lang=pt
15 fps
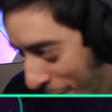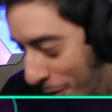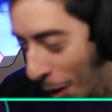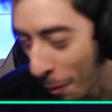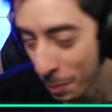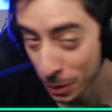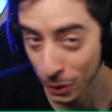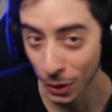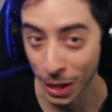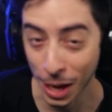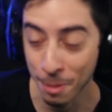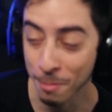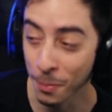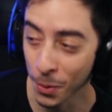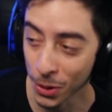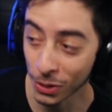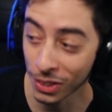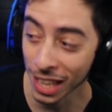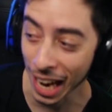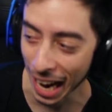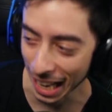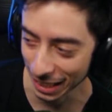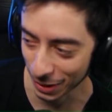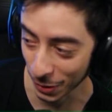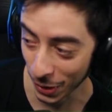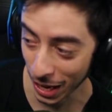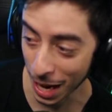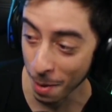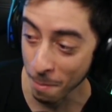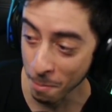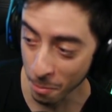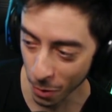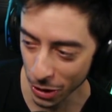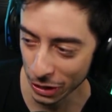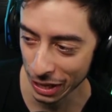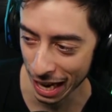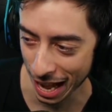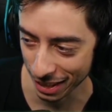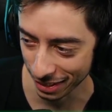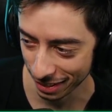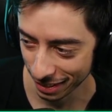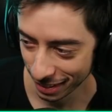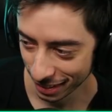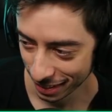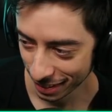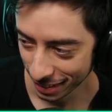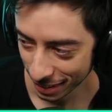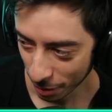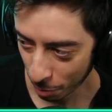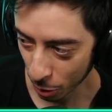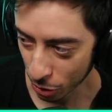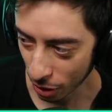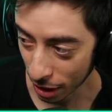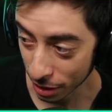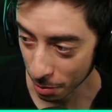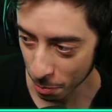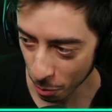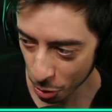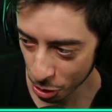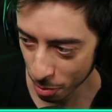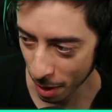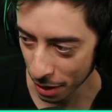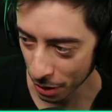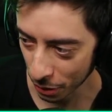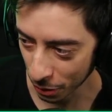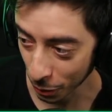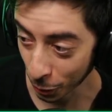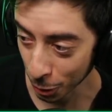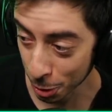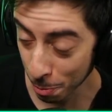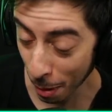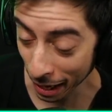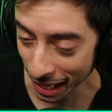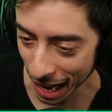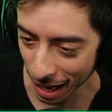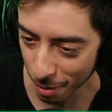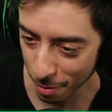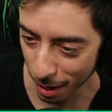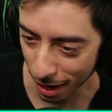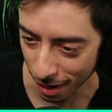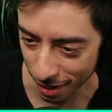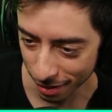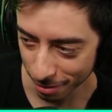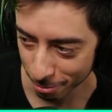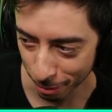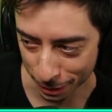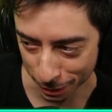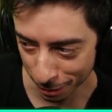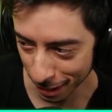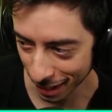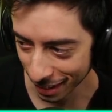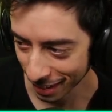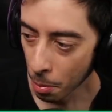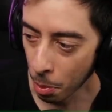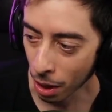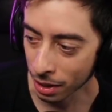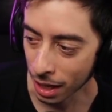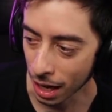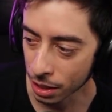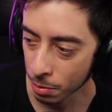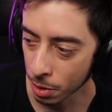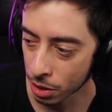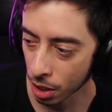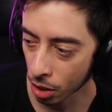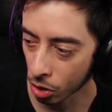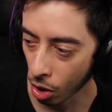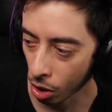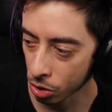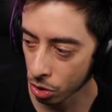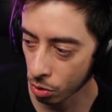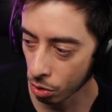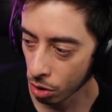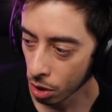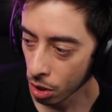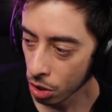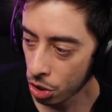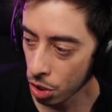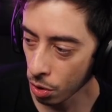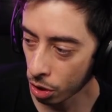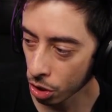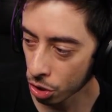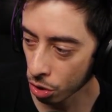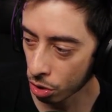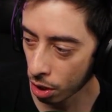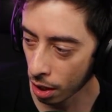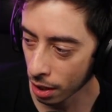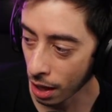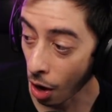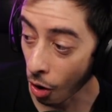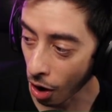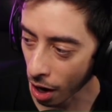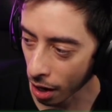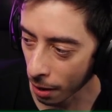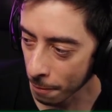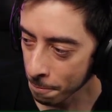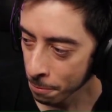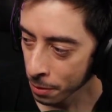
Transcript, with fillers: Não, o pistoleiro é muito irado. Ele é muito irado. O personagem é muito maneiro. Eu curti pra caramba ele, mas não ele. Boa tarde, Mr. Tóxico. Tio, que chuteira da hora.